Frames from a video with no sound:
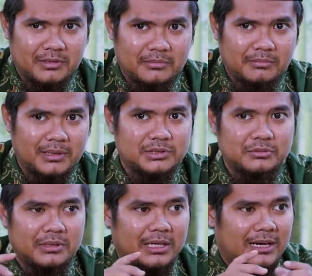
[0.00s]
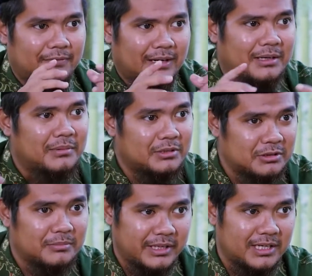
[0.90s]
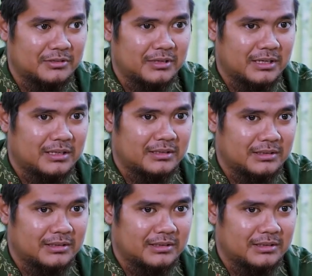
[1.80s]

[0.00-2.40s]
Masuk nggak lafalannya masuk ke mereka juga nggak?